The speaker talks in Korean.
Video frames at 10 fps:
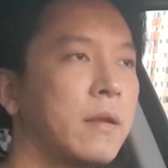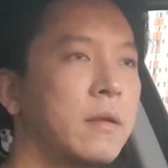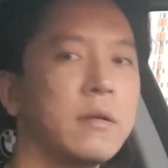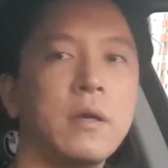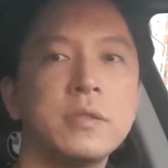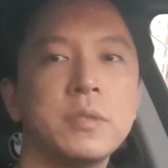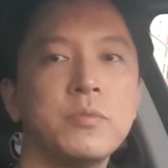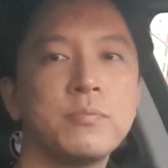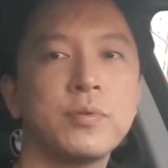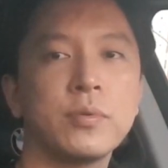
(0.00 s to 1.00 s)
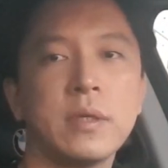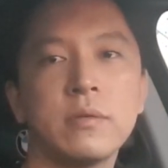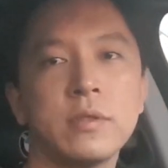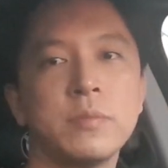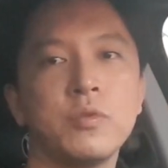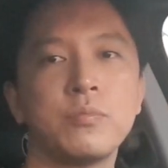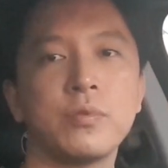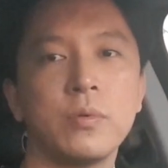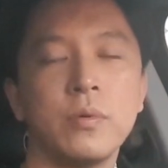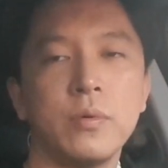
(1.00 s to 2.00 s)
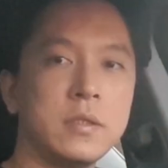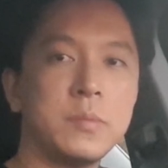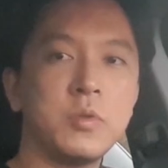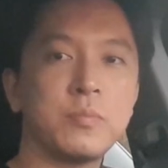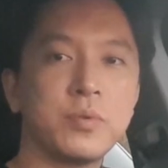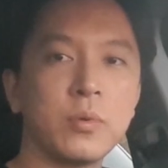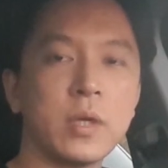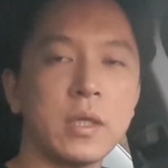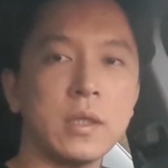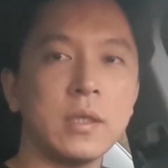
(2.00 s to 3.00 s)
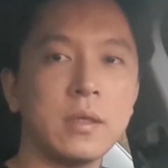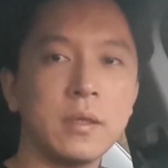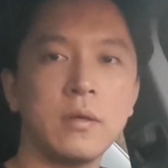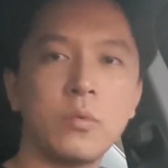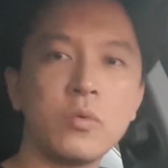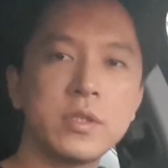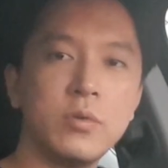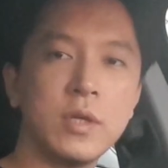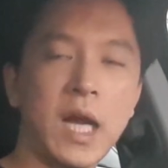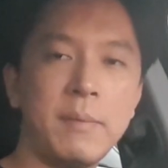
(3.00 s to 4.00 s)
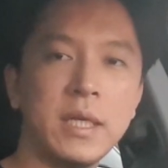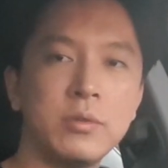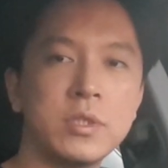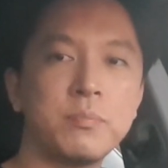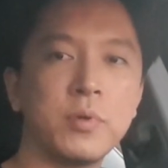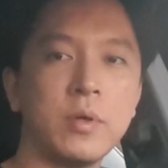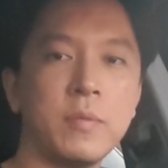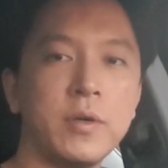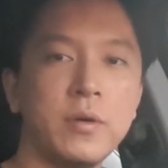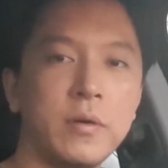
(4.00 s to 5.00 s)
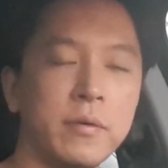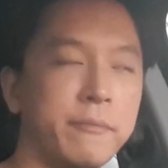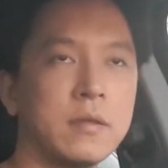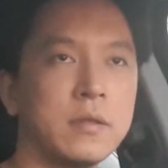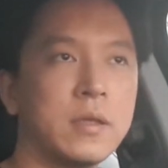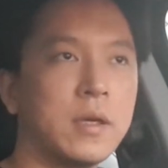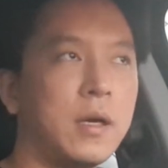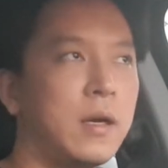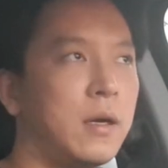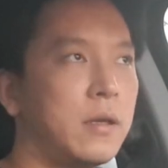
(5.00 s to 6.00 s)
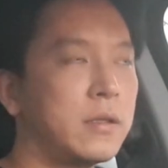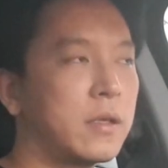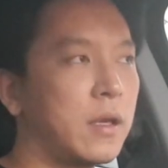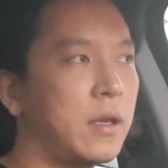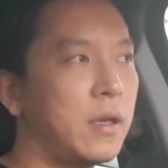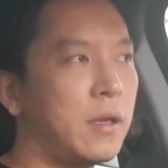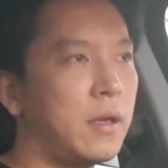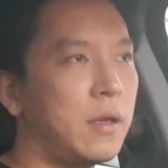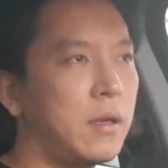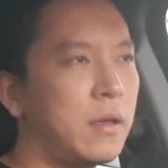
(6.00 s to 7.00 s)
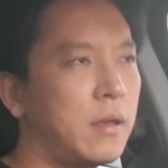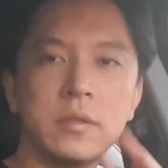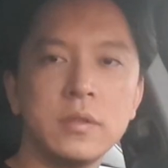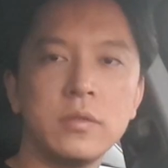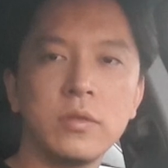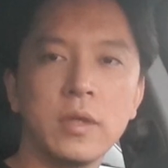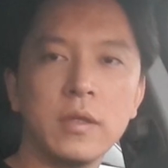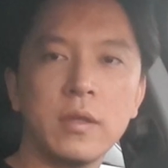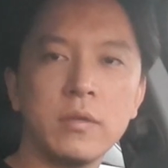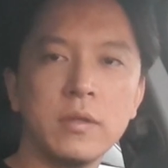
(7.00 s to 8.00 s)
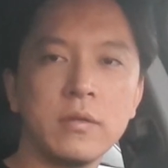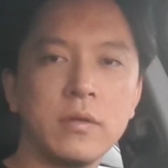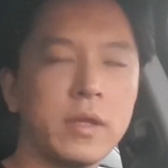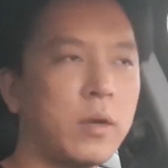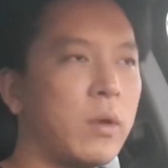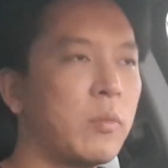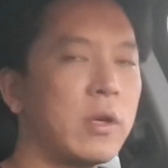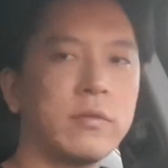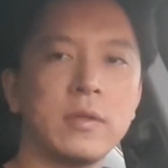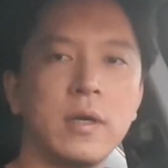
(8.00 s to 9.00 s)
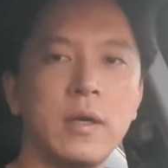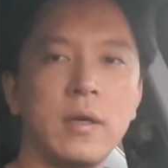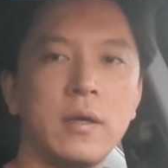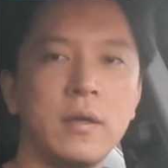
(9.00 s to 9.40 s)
그러니까 한 16% 되는 거예요. 16% 16%라니 공실률 감안해도 10% 넘어요. 그러니까 이게 이런 게 있는 걸 내가 왜 몰랐을까?